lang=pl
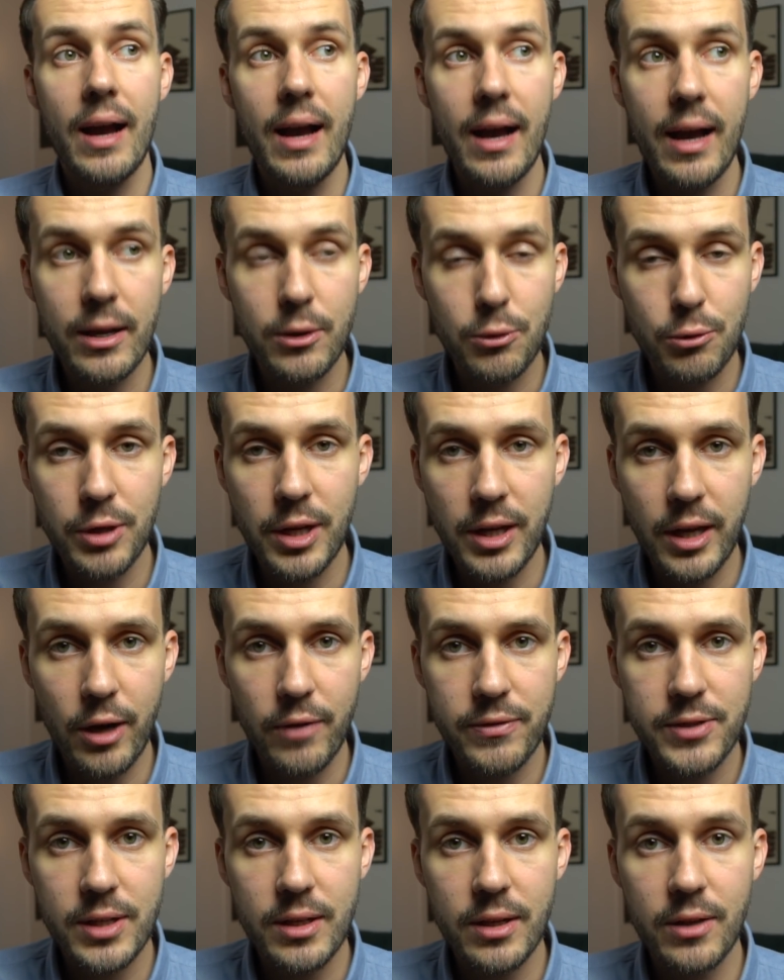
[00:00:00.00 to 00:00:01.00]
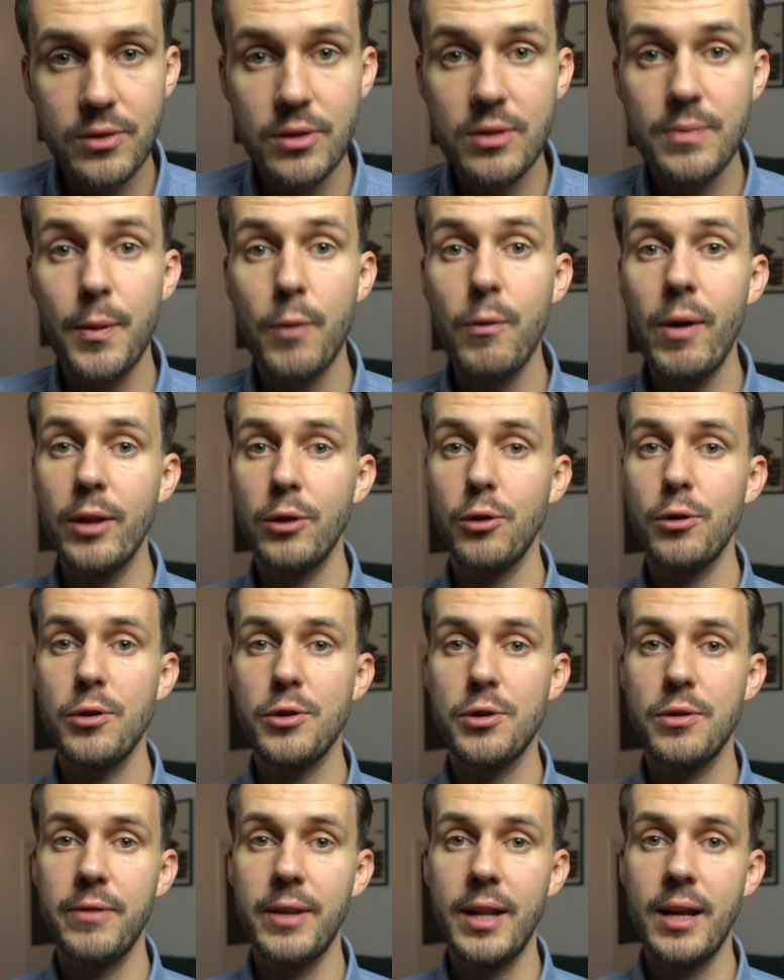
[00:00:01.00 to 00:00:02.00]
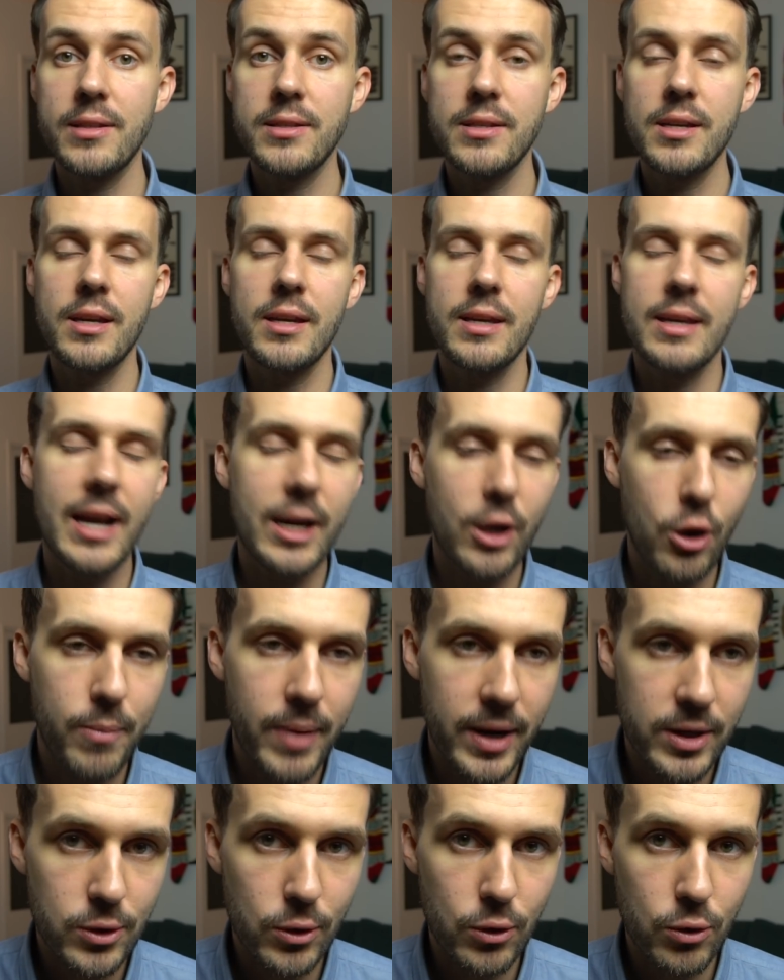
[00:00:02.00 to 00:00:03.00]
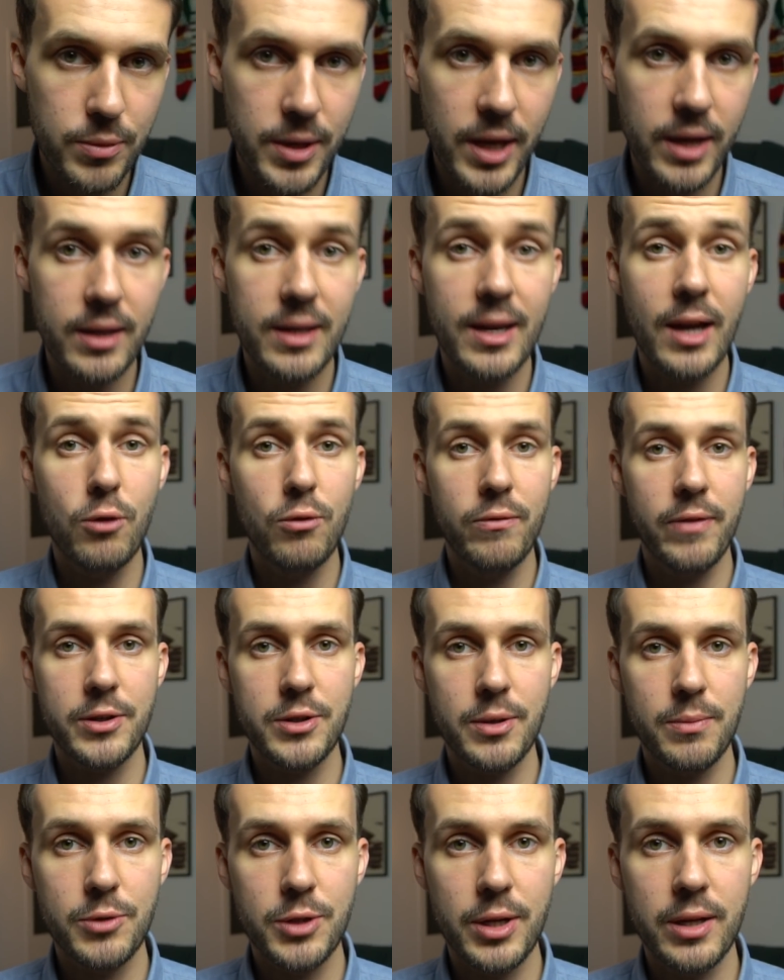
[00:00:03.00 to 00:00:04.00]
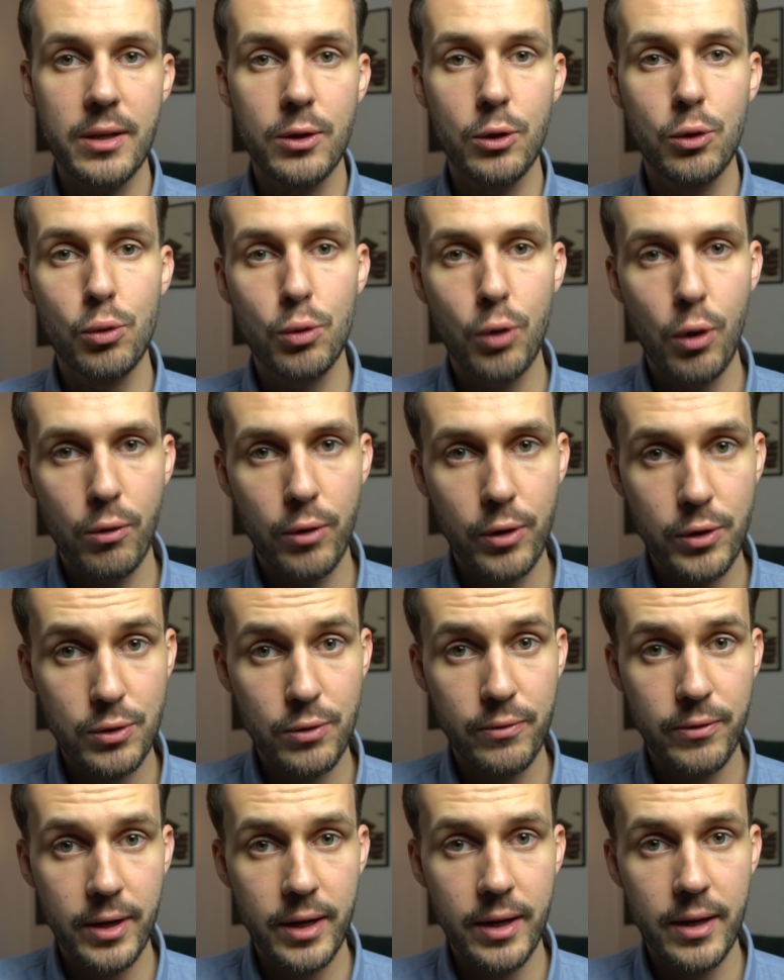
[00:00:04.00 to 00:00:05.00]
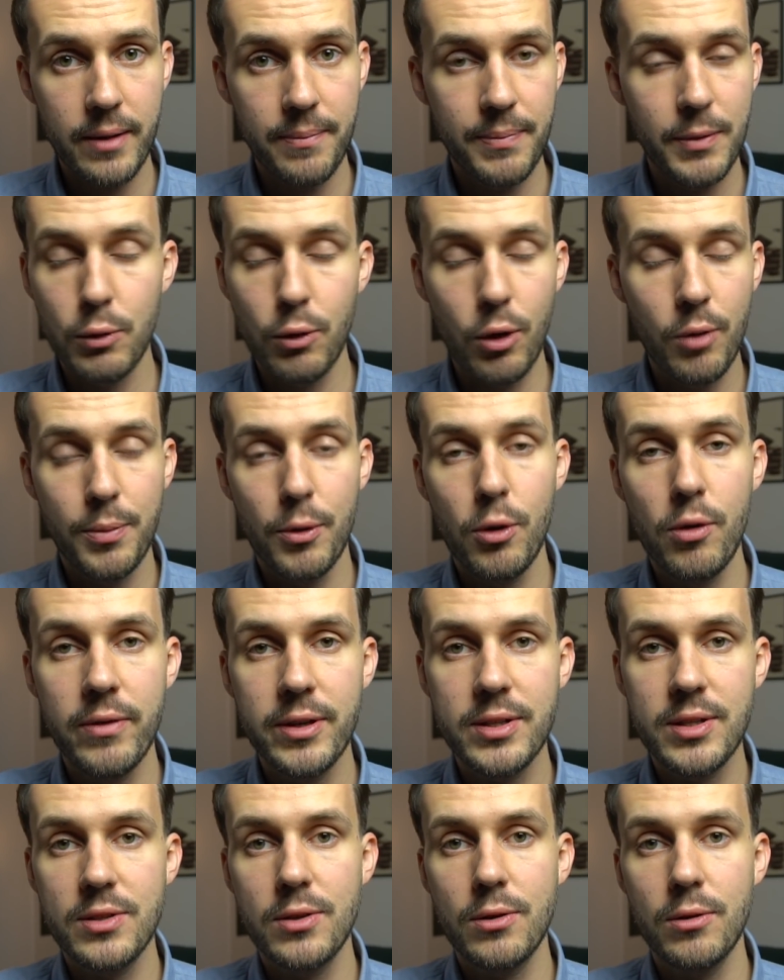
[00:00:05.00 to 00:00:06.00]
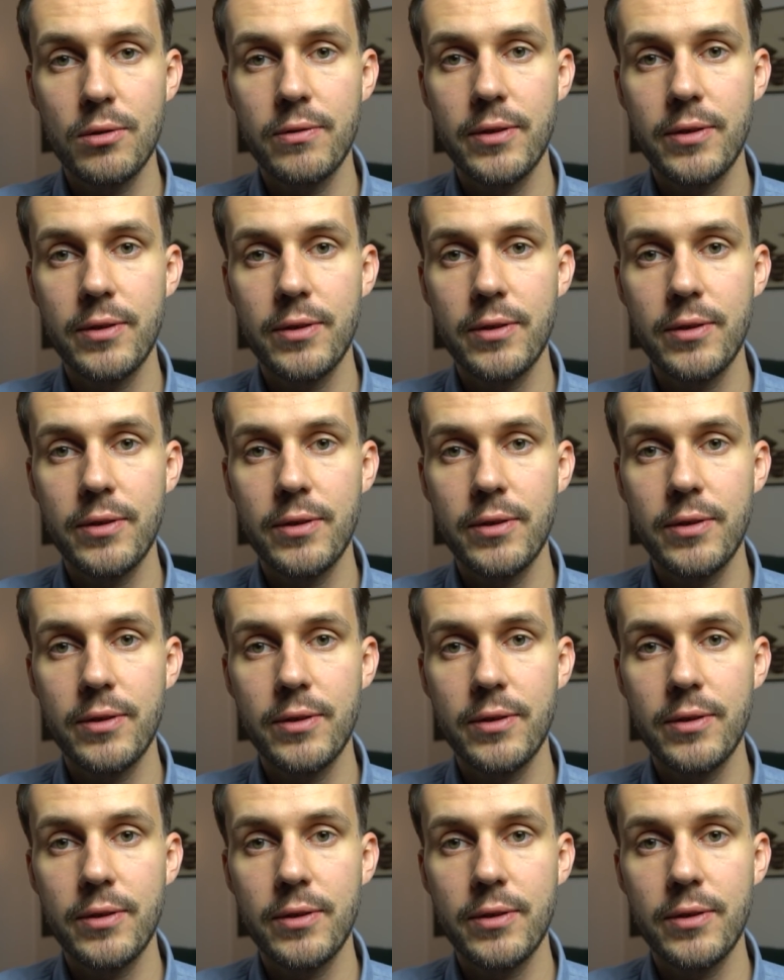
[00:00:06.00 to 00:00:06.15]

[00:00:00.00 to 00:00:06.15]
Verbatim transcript: a drugi kierowca tego zespołu, Antonio Giovinazzi. Jak go bardzo lubię i jak uważam, że drugą końcówkę, drugą połowę sezonu